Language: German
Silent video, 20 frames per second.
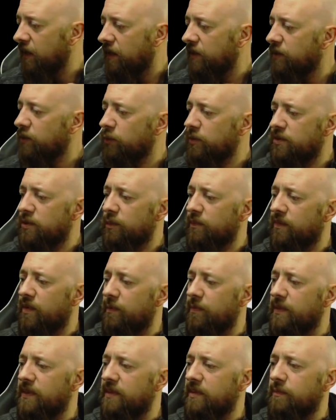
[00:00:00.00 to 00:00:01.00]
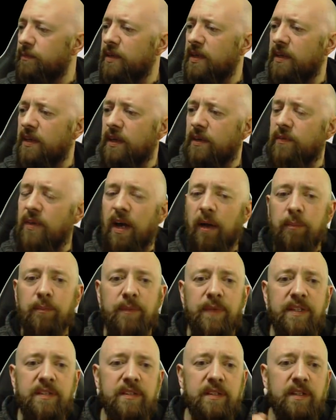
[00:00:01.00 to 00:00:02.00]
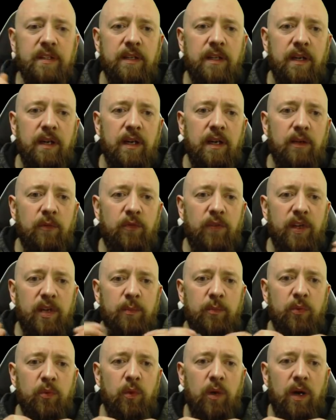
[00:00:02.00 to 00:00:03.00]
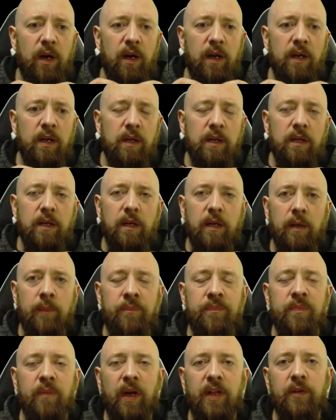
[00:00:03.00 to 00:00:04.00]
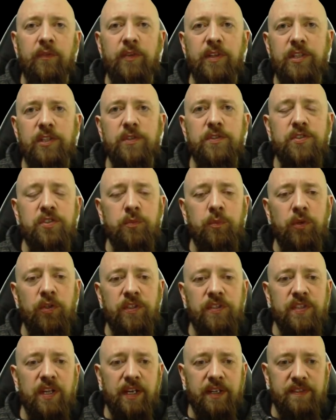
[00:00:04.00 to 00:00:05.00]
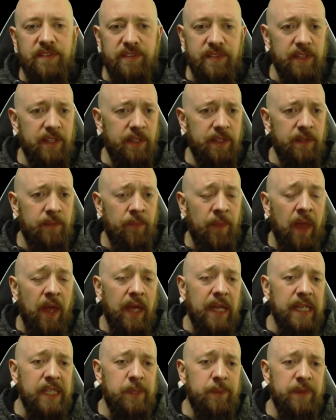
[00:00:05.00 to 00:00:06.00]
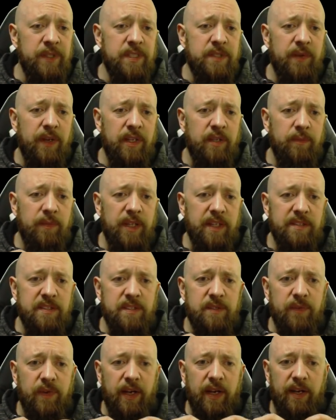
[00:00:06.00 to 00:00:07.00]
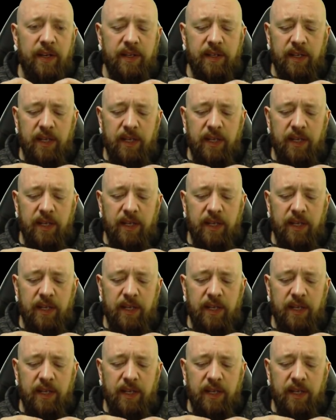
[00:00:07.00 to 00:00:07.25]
YouTube verbietet mir irgendwie ab Mitte Februar ähm, meine Videos zu monetarisieren. Ich bin zwar in einem Netzwerk,